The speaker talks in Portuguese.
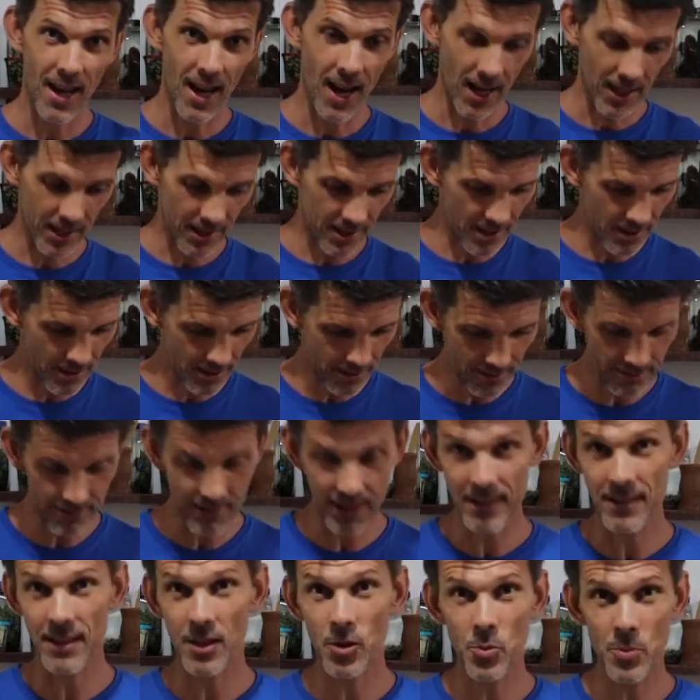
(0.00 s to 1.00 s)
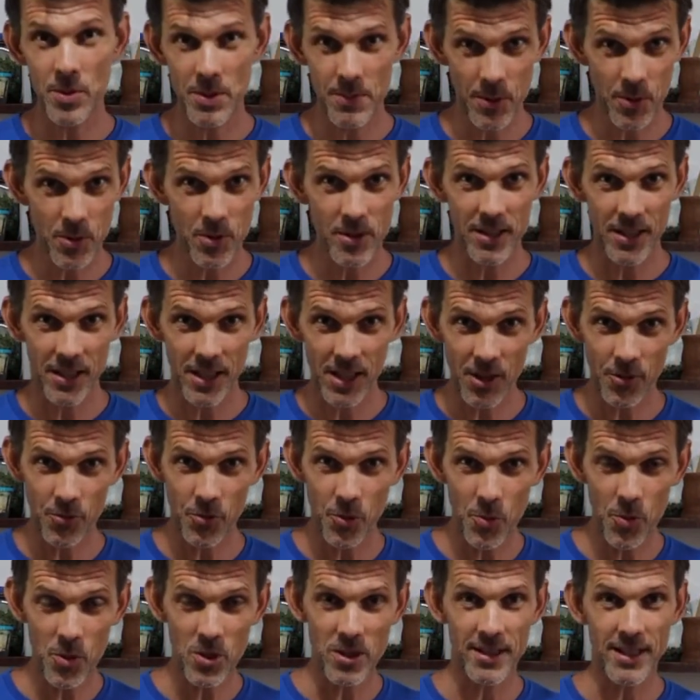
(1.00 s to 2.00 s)
Aqui vai ter algumas perguntas aqui que eu
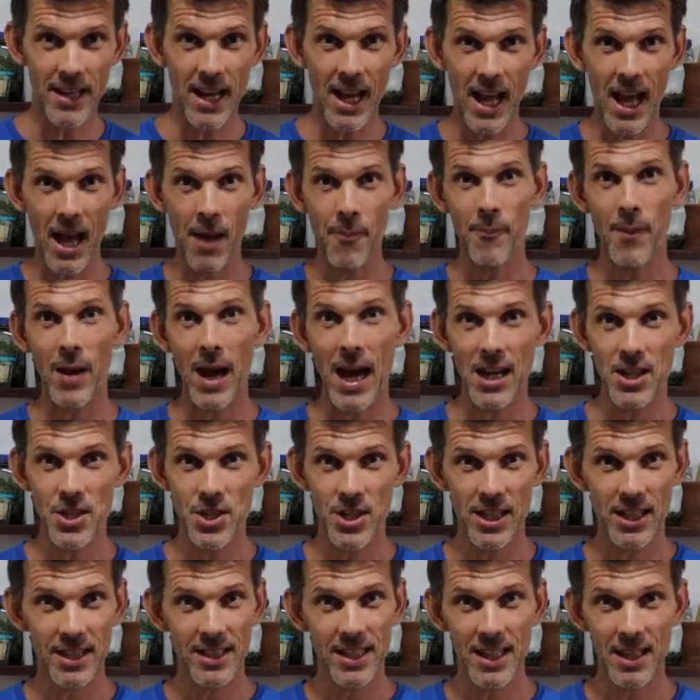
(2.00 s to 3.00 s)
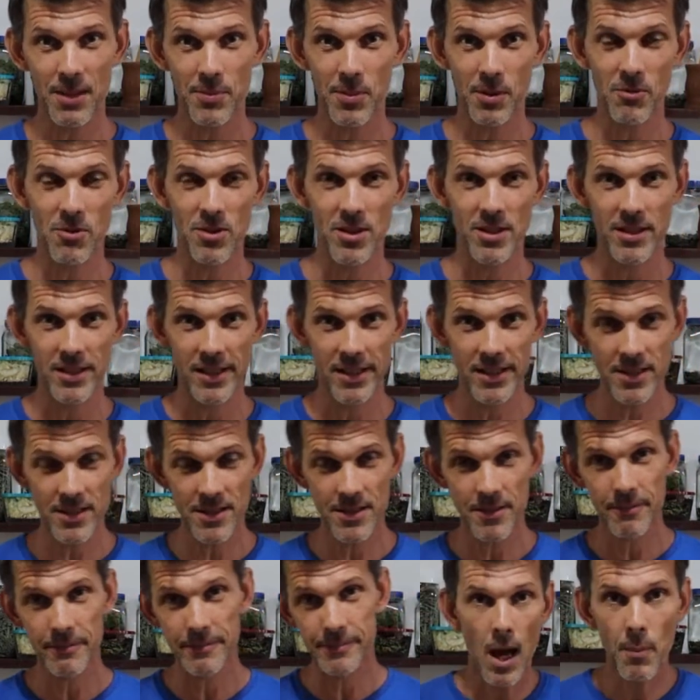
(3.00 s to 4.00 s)
vou mostrar a mágica dela para
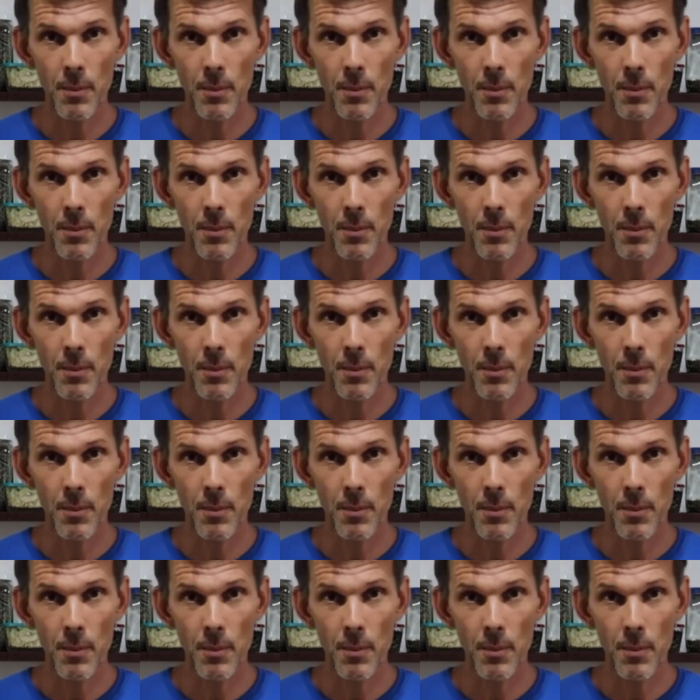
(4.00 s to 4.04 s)
vocês.